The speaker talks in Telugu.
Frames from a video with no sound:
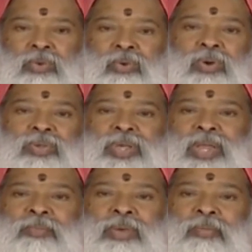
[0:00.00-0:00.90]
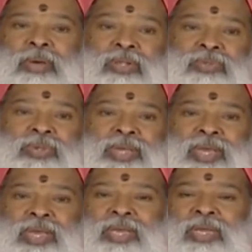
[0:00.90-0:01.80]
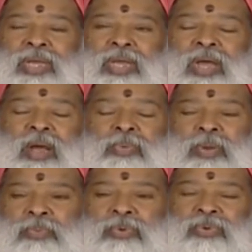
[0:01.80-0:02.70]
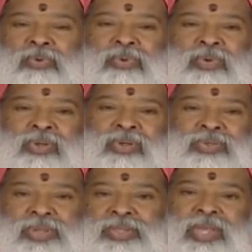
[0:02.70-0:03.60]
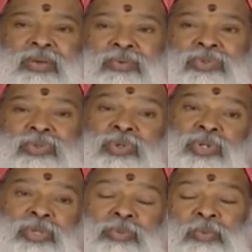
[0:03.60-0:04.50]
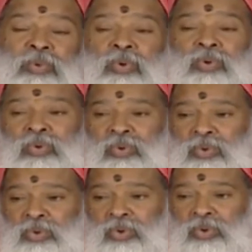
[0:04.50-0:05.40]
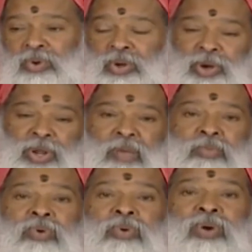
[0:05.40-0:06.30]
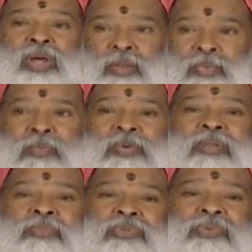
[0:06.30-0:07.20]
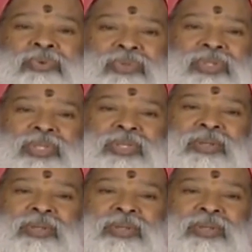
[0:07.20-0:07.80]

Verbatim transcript: ఒక్కొక్కసారి మన మనస్సుకే అప్పుడప్పుడు సందేహం వస్తుంది నిజమేమో లేడేమో అని అప్పుడప్పుడు అనిపిస్తూ ఉంటుంది